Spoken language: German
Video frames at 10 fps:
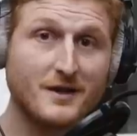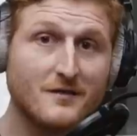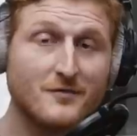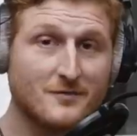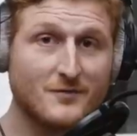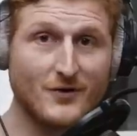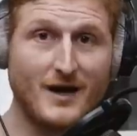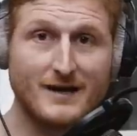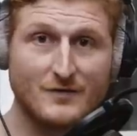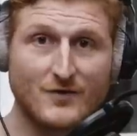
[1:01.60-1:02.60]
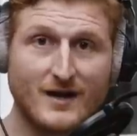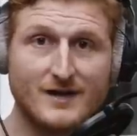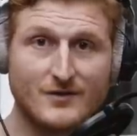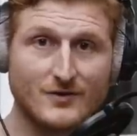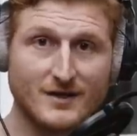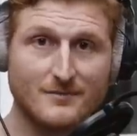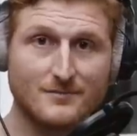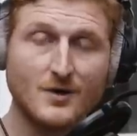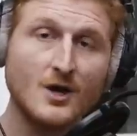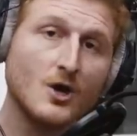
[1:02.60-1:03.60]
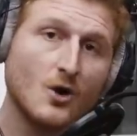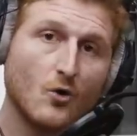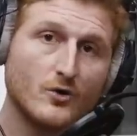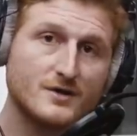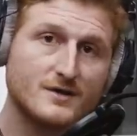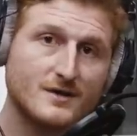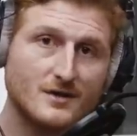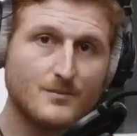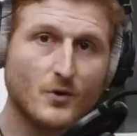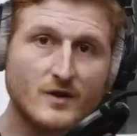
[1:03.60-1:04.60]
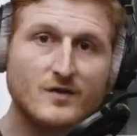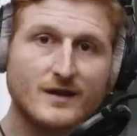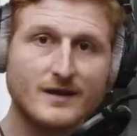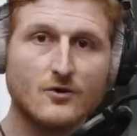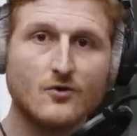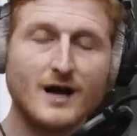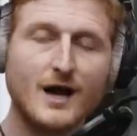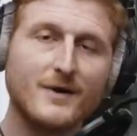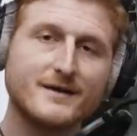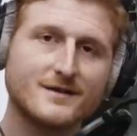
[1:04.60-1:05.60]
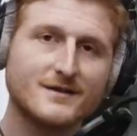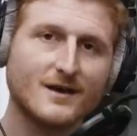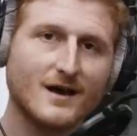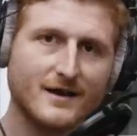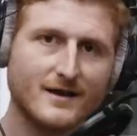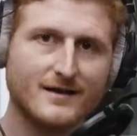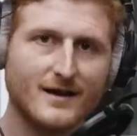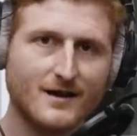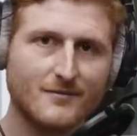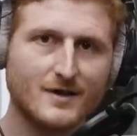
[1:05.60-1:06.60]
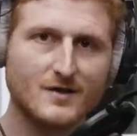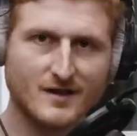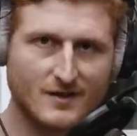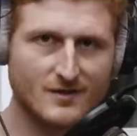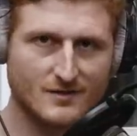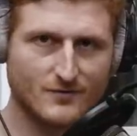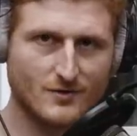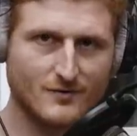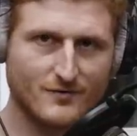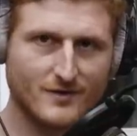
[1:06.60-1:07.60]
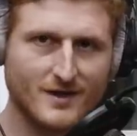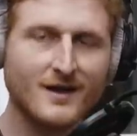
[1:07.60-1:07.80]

Kiffen für alle freizugeben. Und die Bundesregierung arbeitet gerade an einem Gesetzentwurf.